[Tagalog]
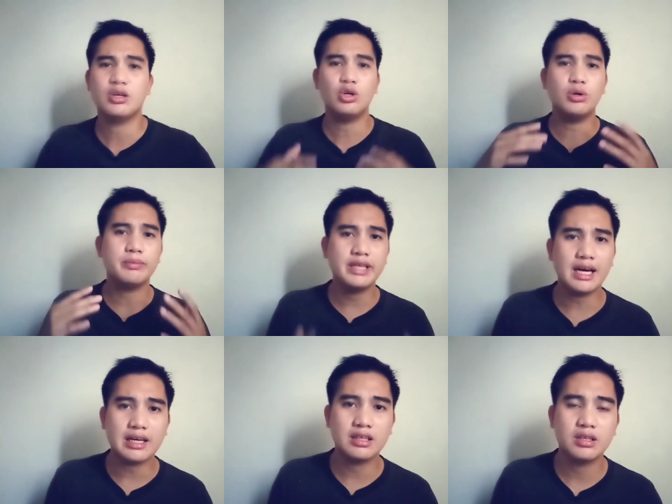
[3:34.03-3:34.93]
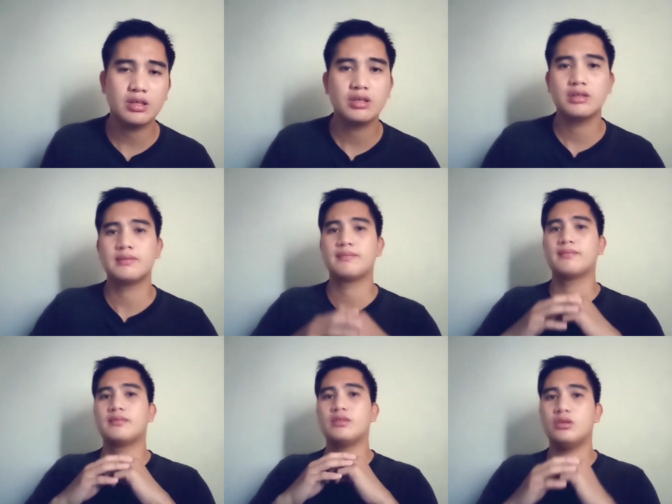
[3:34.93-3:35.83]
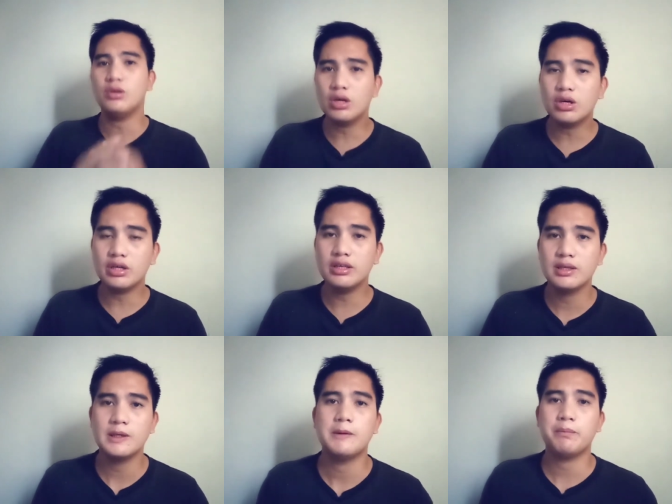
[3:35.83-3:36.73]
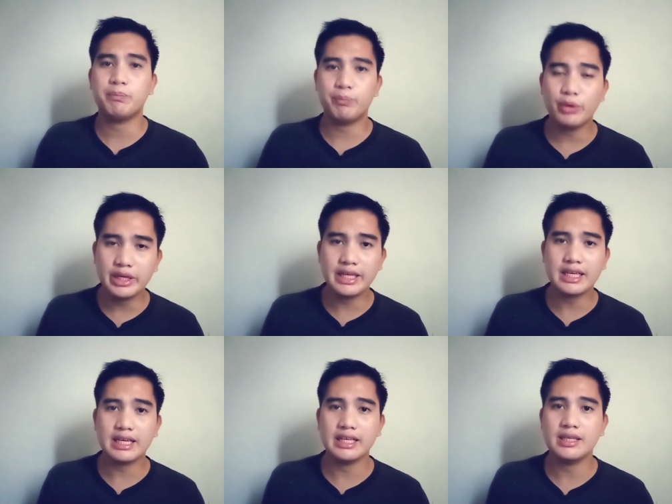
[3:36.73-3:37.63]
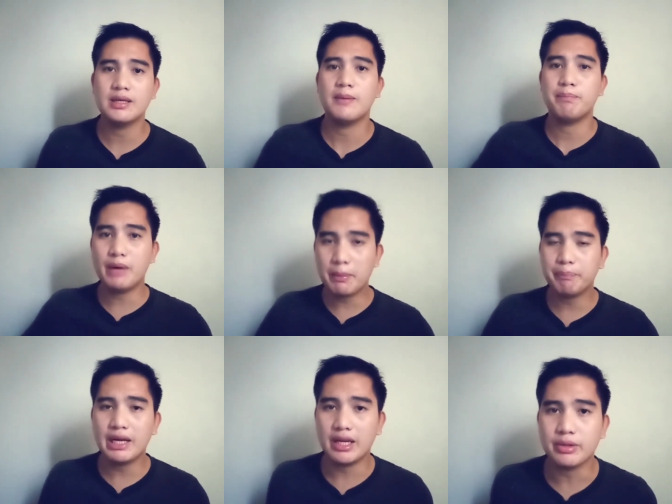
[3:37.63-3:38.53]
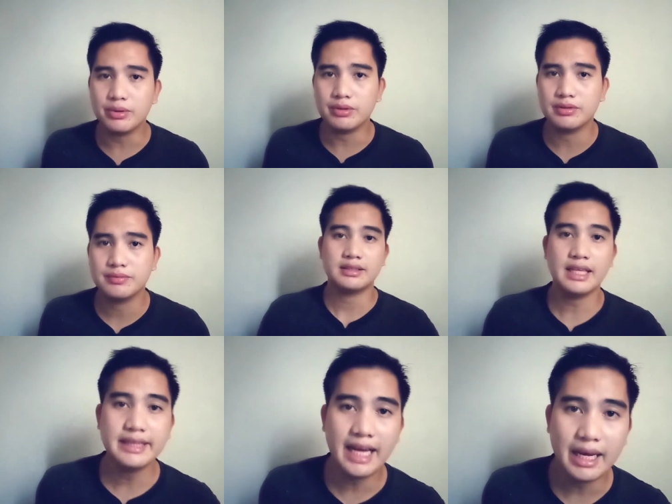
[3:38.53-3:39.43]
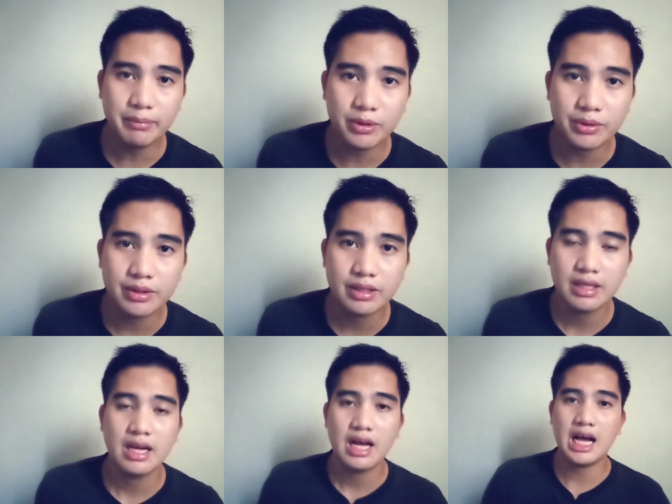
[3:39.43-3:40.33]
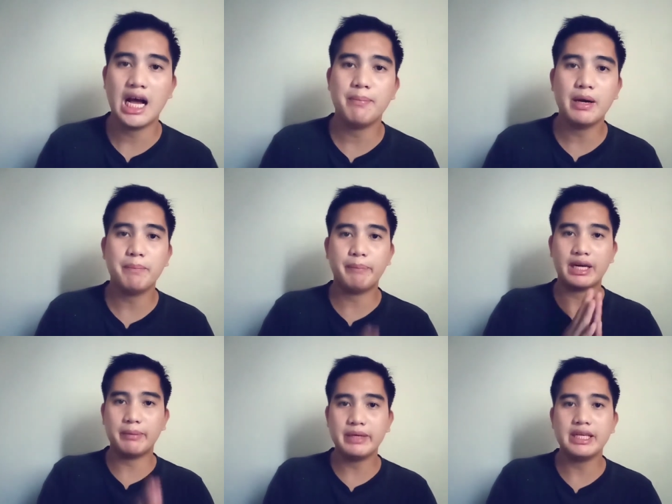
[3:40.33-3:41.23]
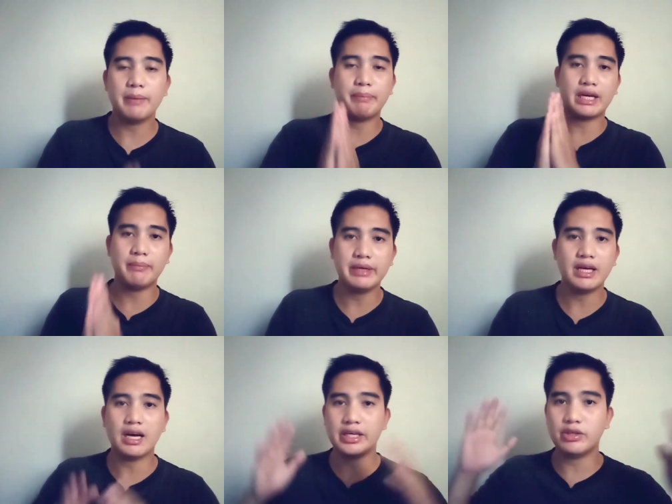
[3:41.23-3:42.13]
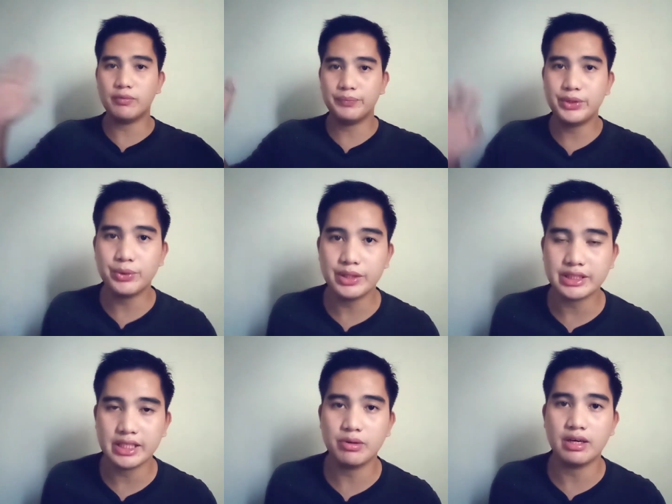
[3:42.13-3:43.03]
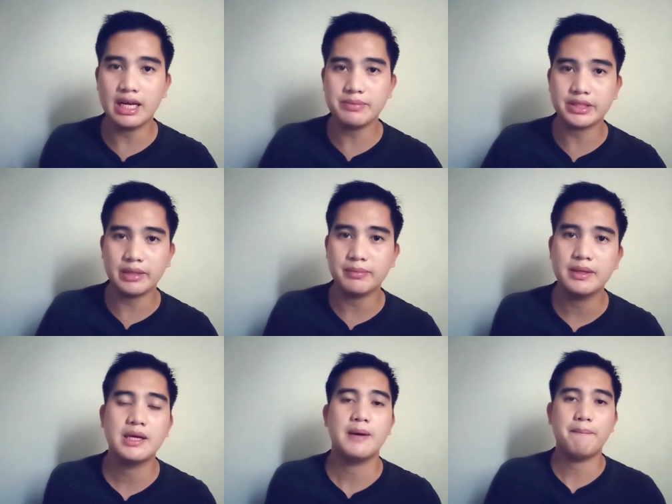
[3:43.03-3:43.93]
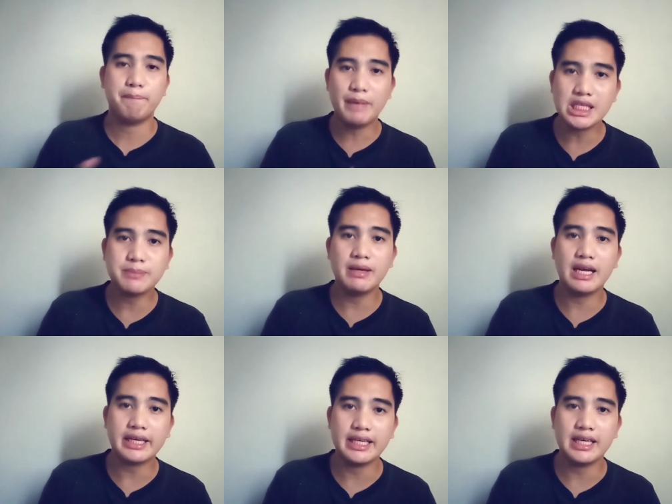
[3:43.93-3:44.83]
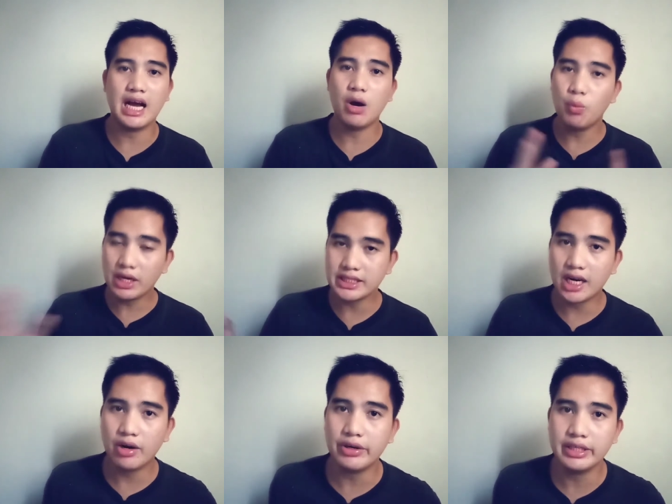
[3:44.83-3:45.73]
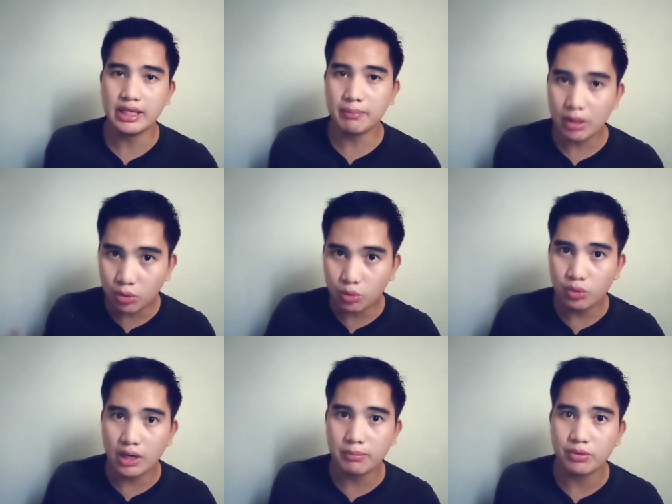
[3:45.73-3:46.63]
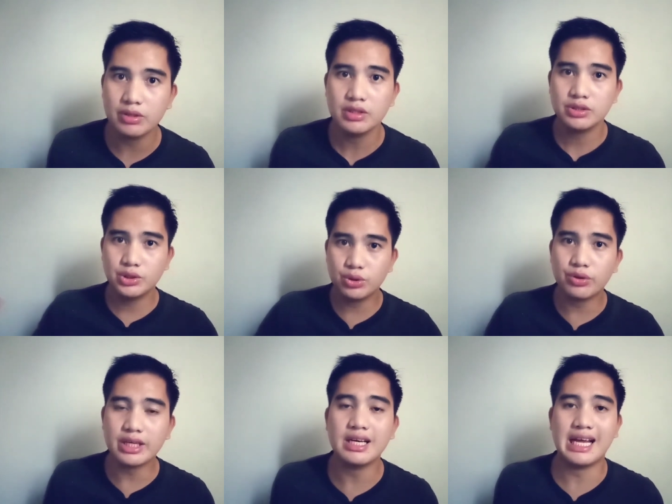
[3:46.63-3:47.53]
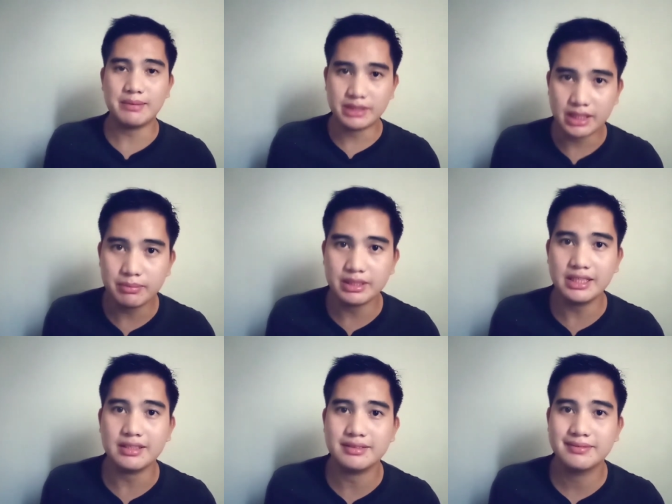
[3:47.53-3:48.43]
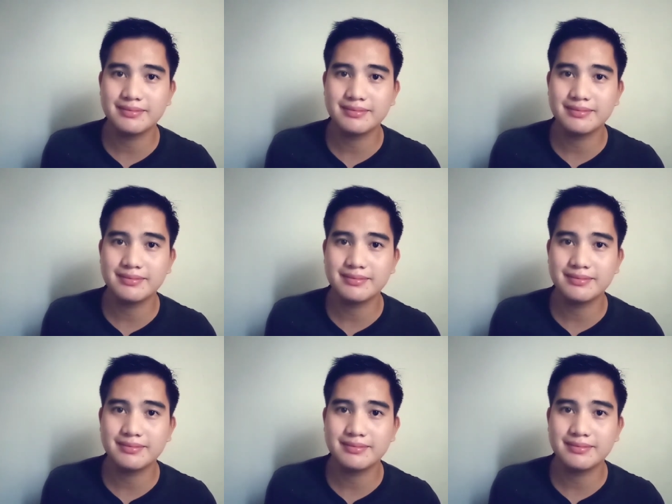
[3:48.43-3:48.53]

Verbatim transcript: Umiyak. Or, pwede ka rin magpalaro. Tandaan mo, habang parami ng parami ang iyong viewers sa iyong livestream, mas malaki ang watch hour na makukuha mo during livestream din.